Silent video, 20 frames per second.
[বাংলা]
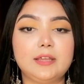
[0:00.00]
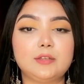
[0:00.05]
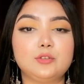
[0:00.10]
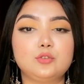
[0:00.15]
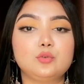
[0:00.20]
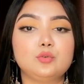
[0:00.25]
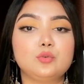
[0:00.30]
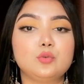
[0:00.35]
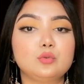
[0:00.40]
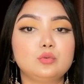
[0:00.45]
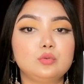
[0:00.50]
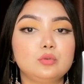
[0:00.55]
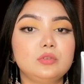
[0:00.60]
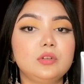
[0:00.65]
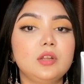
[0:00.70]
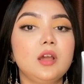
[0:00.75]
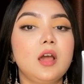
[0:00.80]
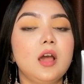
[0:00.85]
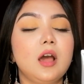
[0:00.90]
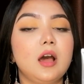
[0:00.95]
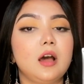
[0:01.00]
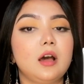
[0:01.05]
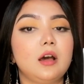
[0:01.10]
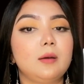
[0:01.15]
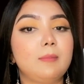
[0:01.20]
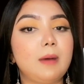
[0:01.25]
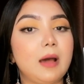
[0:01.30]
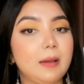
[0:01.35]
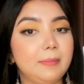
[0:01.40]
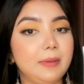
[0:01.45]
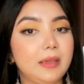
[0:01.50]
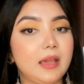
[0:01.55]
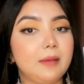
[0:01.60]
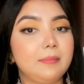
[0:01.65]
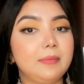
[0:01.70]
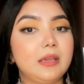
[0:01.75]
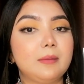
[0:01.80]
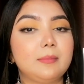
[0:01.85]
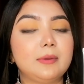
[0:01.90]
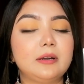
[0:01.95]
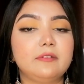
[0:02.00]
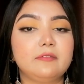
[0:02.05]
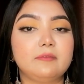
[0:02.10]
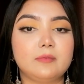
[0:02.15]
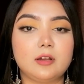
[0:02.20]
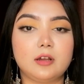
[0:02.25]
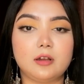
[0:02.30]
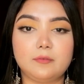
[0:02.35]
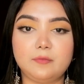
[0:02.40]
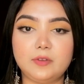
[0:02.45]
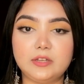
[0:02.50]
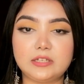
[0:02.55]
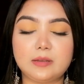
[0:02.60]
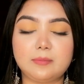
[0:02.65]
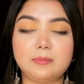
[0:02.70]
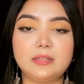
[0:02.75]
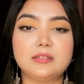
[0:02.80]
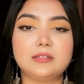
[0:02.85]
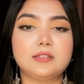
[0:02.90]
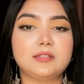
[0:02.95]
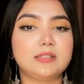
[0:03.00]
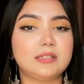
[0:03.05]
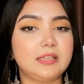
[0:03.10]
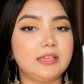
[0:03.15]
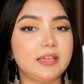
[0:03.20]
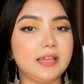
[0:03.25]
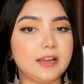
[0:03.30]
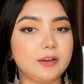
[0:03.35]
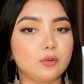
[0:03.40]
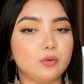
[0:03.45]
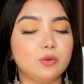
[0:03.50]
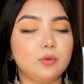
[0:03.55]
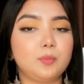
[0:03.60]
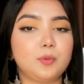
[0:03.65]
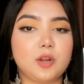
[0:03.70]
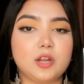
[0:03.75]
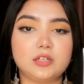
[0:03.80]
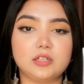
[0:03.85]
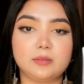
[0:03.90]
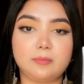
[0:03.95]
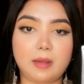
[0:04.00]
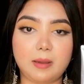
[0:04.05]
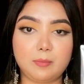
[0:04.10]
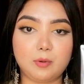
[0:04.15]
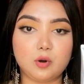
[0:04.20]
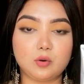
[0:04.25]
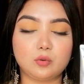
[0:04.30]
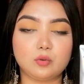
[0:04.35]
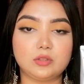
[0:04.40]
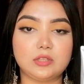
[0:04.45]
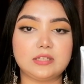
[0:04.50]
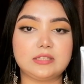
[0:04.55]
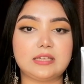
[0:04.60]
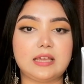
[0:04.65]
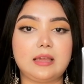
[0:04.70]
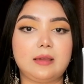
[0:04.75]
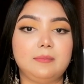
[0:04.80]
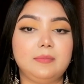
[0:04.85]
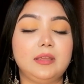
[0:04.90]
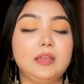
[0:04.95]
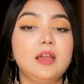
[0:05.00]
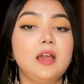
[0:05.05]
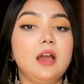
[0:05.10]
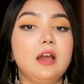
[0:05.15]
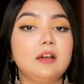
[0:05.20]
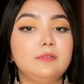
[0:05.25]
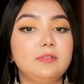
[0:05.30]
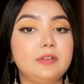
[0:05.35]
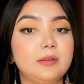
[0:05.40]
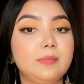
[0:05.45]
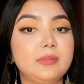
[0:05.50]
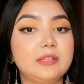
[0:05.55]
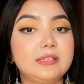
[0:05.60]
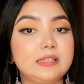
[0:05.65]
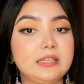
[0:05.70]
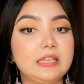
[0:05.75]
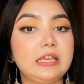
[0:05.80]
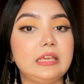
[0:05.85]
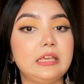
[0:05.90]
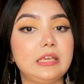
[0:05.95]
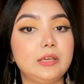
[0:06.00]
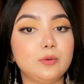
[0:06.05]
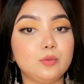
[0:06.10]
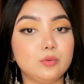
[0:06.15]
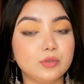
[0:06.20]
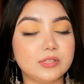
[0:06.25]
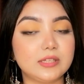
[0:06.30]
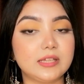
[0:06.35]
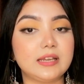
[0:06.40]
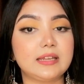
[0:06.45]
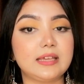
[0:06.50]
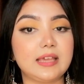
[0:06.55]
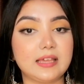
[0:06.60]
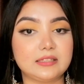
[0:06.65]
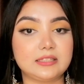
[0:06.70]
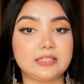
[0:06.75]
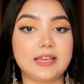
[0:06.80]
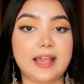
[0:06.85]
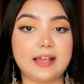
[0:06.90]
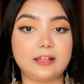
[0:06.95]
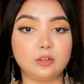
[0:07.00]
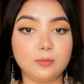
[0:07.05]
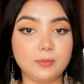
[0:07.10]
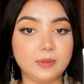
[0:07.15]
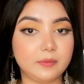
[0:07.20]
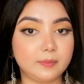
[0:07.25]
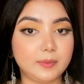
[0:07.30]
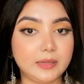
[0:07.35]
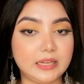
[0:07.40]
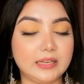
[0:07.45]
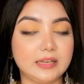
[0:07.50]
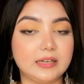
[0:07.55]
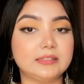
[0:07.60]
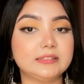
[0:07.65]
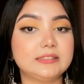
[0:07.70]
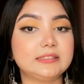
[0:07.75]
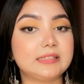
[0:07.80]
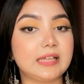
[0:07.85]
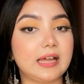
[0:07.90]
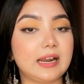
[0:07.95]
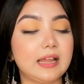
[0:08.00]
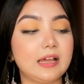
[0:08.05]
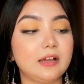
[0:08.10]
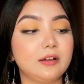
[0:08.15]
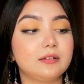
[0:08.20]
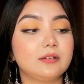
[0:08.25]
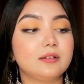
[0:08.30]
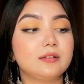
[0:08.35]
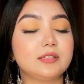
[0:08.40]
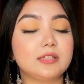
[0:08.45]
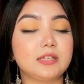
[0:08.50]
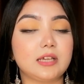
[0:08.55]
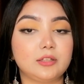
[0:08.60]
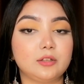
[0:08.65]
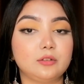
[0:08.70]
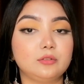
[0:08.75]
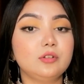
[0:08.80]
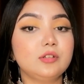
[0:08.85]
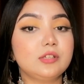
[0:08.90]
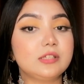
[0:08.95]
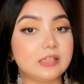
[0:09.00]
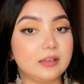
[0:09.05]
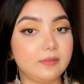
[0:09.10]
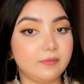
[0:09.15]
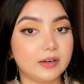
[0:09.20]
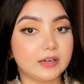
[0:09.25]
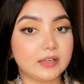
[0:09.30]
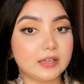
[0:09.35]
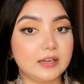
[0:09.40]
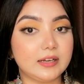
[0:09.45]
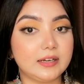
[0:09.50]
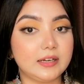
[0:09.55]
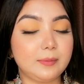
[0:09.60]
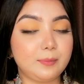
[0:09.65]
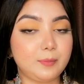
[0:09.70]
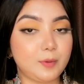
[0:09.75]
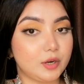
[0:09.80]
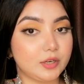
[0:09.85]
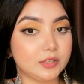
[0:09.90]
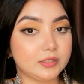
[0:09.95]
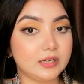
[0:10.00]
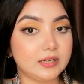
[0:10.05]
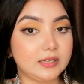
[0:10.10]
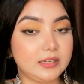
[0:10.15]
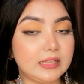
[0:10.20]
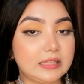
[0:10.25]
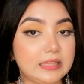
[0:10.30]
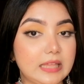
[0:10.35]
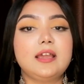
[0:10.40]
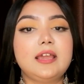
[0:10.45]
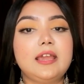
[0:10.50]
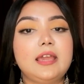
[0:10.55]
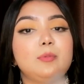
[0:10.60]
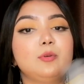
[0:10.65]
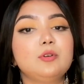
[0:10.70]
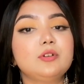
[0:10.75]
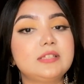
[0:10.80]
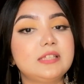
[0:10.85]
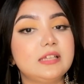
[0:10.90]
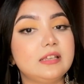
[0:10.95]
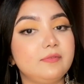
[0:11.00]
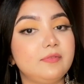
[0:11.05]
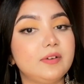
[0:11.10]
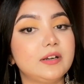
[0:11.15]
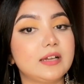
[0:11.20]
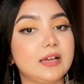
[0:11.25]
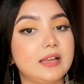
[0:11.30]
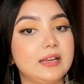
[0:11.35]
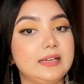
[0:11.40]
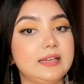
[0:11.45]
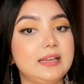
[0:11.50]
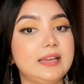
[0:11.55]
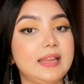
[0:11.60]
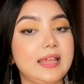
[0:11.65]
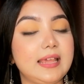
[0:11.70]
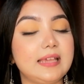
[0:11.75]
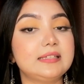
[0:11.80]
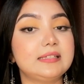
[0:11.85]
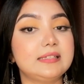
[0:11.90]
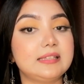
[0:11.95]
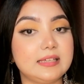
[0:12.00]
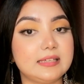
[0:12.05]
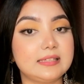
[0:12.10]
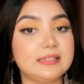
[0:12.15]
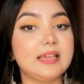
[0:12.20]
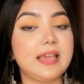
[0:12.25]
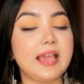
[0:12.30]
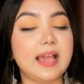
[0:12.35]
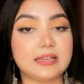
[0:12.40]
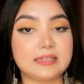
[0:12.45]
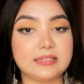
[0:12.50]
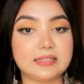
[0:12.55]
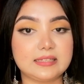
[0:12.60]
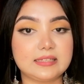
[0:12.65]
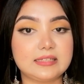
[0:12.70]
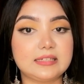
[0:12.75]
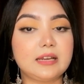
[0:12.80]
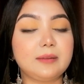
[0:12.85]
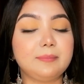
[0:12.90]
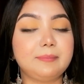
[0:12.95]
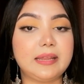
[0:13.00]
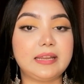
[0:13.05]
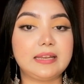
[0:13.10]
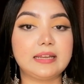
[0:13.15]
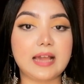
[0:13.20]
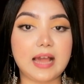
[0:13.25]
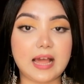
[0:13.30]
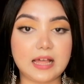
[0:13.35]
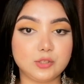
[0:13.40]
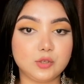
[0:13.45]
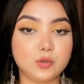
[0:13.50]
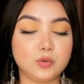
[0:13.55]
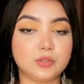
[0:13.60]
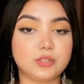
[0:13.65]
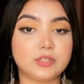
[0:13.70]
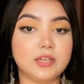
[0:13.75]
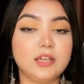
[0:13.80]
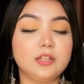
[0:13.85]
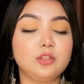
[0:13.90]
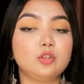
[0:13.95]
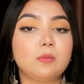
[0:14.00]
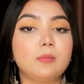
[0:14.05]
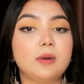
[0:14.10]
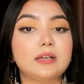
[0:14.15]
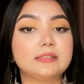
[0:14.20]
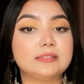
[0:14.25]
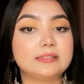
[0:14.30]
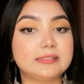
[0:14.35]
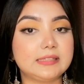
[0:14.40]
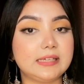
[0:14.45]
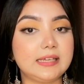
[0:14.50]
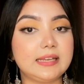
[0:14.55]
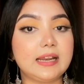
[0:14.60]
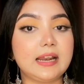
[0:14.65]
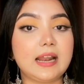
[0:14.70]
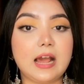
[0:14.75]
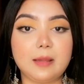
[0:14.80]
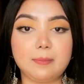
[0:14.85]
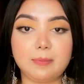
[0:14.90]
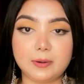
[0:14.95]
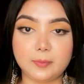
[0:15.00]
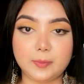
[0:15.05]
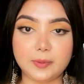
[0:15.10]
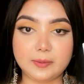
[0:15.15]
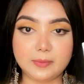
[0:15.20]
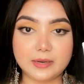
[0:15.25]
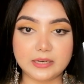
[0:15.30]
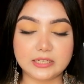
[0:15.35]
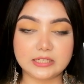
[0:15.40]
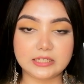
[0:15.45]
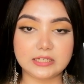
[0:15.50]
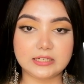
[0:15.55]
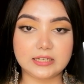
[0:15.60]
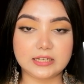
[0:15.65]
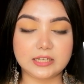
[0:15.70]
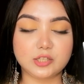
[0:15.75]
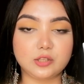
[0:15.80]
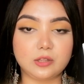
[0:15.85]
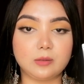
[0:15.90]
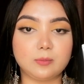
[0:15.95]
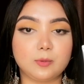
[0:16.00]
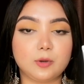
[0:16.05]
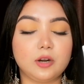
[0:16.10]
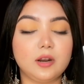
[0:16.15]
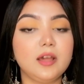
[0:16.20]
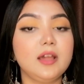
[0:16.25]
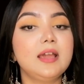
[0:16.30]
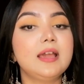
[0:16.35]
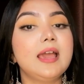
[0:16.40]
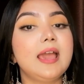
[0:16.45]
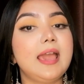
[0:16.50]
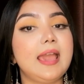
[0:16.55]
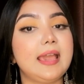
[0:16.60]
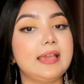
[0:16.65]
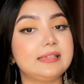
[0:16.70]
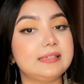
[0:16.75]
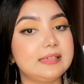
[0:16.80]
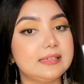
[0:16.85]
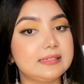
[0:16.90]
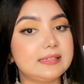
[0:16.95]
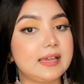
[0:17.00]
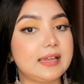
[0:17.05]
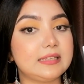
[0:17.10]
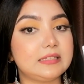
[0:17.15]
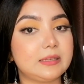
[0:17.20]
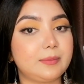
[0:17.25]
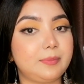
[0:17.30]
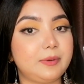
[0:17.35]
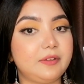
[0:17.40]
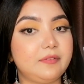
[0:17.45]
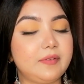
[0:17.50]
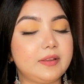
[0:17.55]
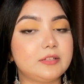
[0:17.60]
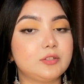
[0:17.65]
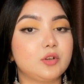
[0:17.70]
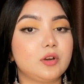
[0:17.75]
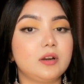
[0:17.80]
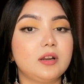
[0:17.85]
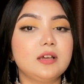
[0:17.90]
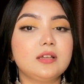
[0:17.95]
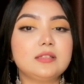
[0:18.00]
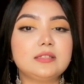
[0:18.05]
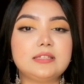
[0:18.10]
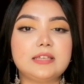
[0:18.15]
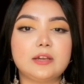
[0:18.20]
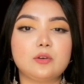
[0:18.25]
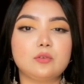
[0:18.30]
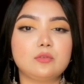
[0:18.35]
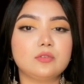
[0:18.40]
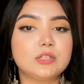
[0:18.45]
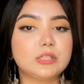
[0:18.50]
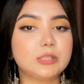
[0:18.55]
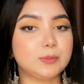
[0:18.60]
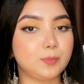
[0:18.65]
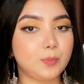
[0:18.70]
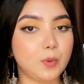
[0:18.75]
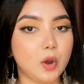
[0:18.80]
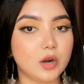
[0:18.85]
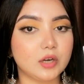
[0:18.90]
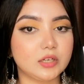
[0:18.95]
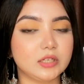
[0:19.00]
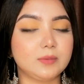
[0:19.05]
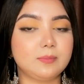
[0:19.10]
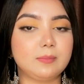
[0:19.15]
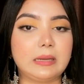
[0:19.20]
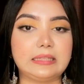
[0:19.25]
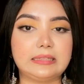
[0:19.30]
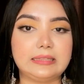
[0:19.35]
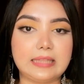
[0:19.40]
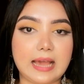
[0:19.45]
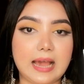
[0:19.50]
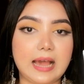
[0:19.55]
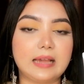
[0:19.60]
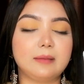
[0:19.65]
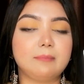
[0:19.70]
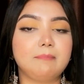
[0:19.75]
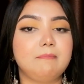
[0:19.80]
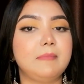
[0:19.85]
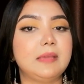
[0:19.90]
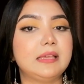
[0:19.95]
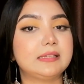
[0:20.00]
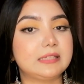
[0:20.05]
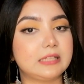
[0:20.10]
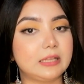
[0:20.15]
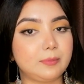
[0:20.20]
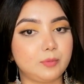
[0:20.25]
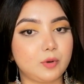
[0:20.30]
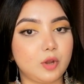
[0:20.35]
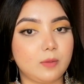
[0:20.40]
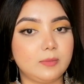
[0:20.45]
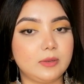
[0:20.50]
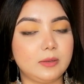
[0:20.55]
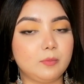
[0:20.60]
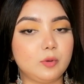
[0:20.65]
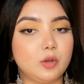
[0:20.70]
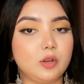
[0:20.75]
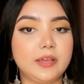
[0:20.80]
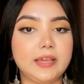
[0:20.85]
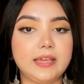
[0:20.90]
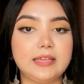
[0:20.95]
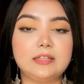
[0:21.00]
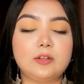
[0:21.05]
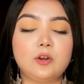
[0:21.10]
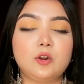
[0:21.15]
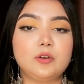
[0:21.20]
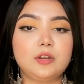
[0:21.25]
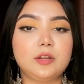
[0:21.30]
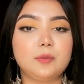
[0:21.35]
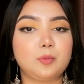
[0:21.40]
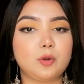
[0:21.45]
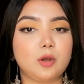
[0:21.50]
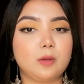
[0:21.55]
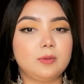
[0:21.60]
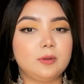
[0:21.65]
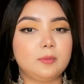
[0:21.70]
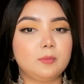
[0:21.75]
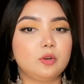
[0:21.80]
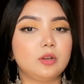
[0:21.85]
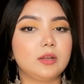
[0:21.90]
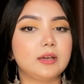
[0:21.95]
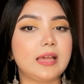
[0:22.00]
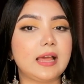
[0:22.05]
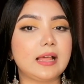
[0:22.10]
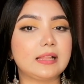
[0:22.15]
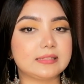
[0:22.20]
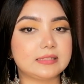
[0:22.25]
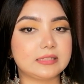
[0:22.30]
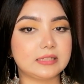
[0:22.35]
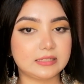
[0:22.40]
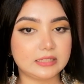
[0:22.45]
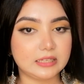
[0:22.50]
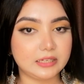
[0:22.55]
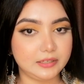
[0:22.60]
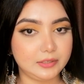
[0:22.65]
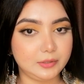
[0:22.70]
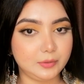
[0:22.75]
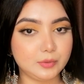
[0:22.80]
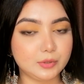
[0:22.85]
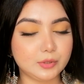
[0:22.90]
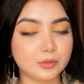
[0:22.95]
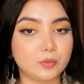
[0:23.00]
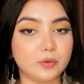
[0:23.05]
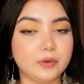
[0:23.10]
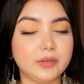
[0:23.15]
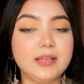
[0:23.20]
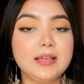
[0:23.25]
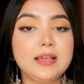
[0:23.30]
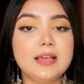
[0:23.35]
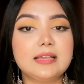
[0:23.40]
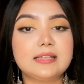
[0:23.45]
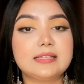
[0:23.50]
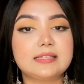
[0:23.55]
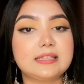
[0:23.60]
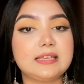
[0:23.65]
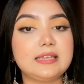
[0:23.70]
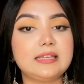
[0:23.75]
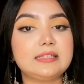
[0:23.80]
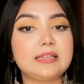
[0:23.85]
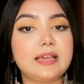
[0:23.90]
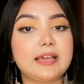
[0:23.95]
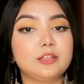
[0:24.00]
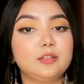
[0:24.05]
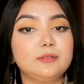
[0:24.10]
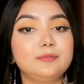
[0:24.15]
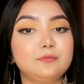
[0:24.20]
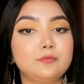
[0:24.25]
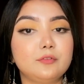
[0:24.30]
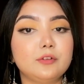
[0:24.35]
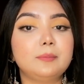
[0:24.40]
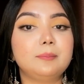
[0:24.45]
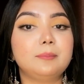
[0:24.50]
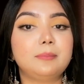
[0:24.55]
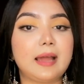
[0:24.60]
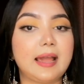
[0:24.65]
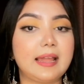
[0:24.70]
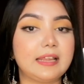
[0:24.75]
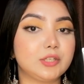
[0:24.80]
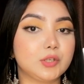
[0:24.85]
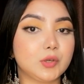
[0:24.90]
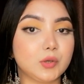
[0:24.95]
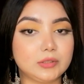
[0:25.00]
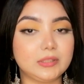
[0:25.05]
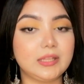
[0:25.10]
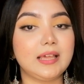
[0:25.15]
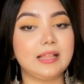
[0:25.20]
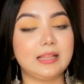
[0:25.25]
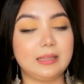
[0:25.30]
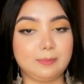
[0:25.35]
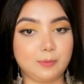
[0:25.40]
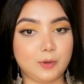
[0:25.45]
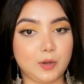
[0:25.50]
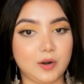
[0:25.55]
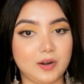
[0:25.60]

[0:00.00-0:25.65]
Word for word: নতুন ভাবে আমি আমার ভিটামিন সি এর কোনো প্রোডাক্ট ব্যবহার করতে চাই আমি ভিটামিন সি ইউজের ক্ষেত্রে একদমই বিগিনার্স তারা সাধারণত সিলভার কালারের প্রোডাক্টটা নিয়ে থাকে সিলভার কালারের আমাদের এই সিসি অ্যাশনসটার মেন কাজ হচ্ছে তোমার স্কিনের হাইপার পিগমেন্টেশনটাকে সলভ করা এজিং সাইনটা প্রিভেন্ট করা যে কোনো স্পট বা দাগ মেসার প্রবলেম বলো এই ধরনের প্রবলেমগুলোকে আস্তে আস্তে রিডিউস করে স্কিনটা একদম ফুল ব্রাইট করতে হেল্প করা